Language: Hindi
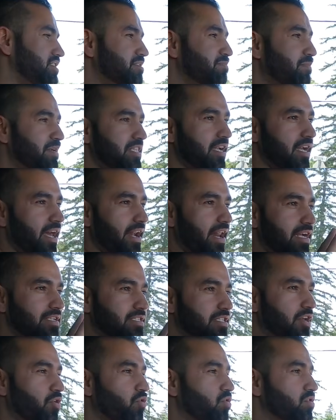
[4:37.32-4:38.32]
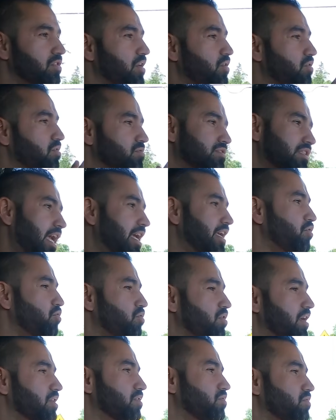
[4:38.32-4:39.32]
जिस बंदे का रास्ता रोक दे हो थैंक
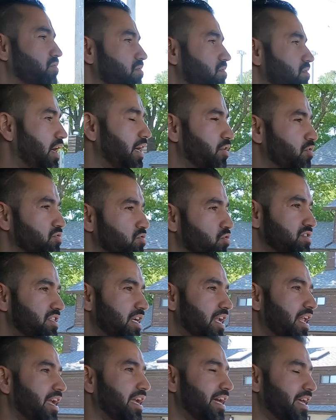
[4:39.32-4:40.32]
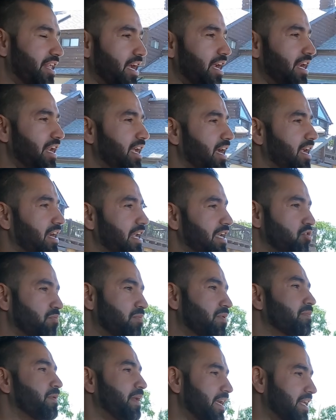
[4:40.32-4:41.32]
यू कर दो अगर उसको अच्छा लगेगा रख लेगा नहीं तो
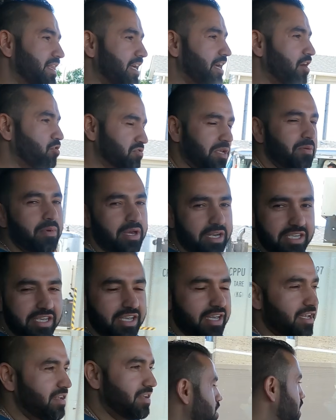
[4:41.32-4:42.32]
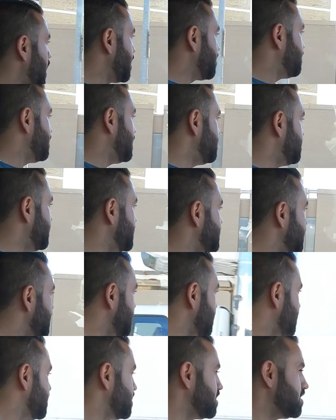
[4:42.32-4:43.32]
फिर फेंक देगा उसकी मर्जी है कार वाले
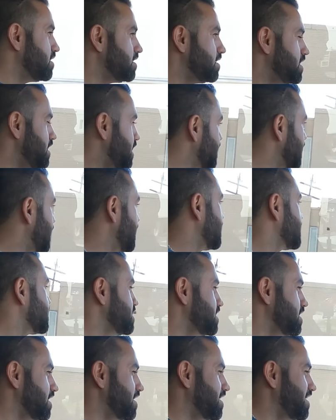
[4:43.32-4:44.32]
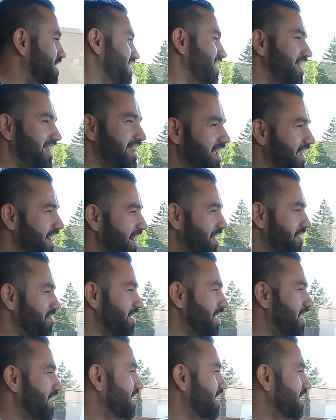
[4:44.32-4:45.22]
भैया ये क्या कर दिया ये कार वाला